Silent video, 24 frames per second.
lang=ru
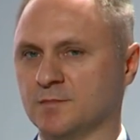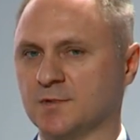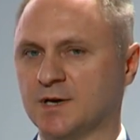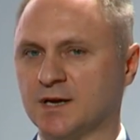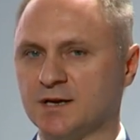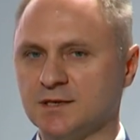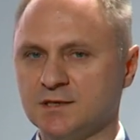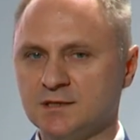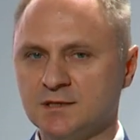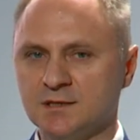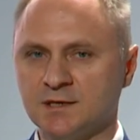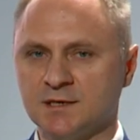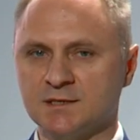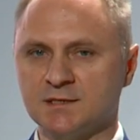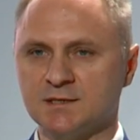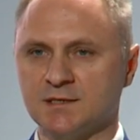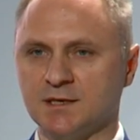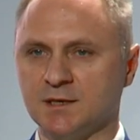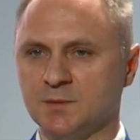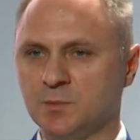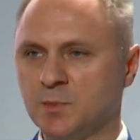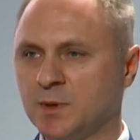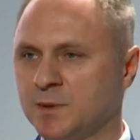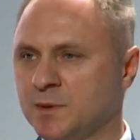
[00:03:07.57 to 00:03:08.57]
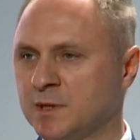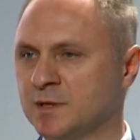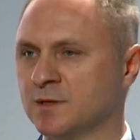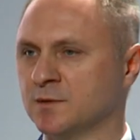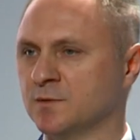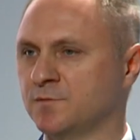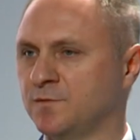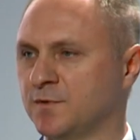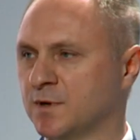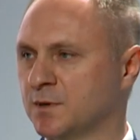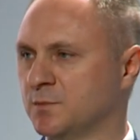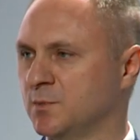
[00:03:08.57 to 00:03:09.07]
координация, обмен
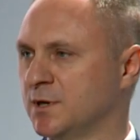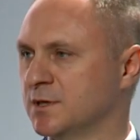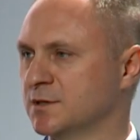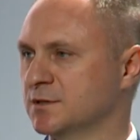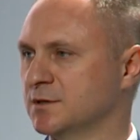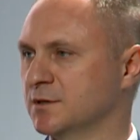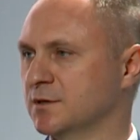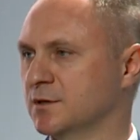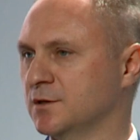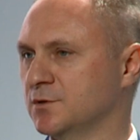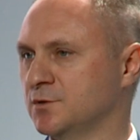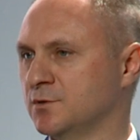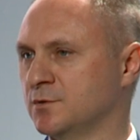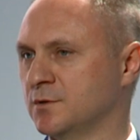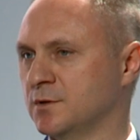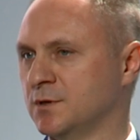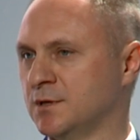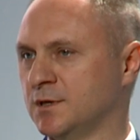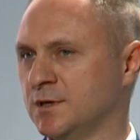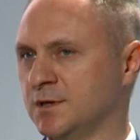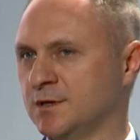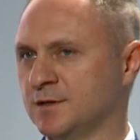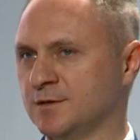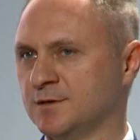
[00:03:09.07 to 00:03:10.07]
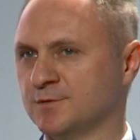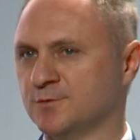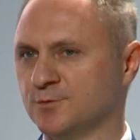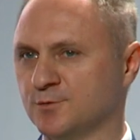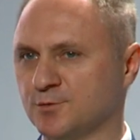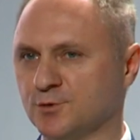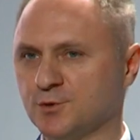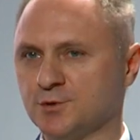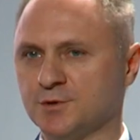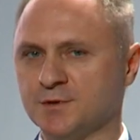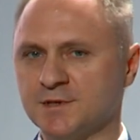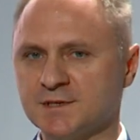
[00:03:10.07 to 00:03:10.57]
информацией, который
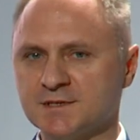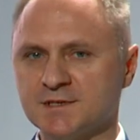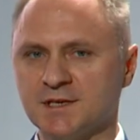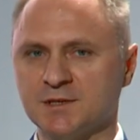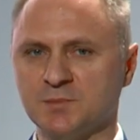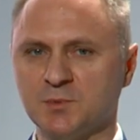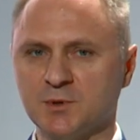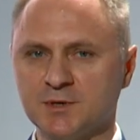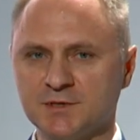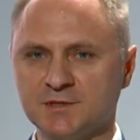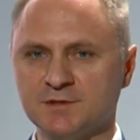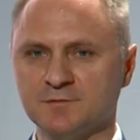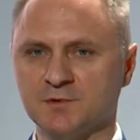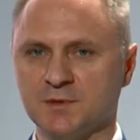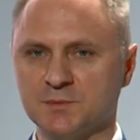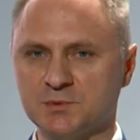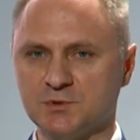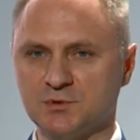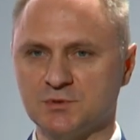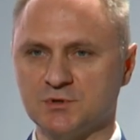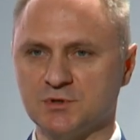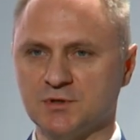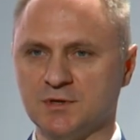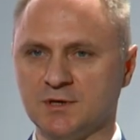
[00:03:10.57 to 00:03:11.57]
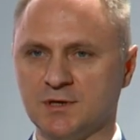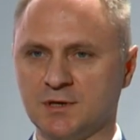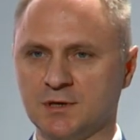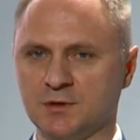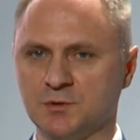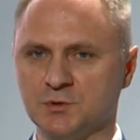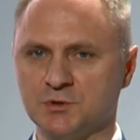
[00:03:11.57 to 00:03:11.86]
ну, год назад мы активно обсуждали.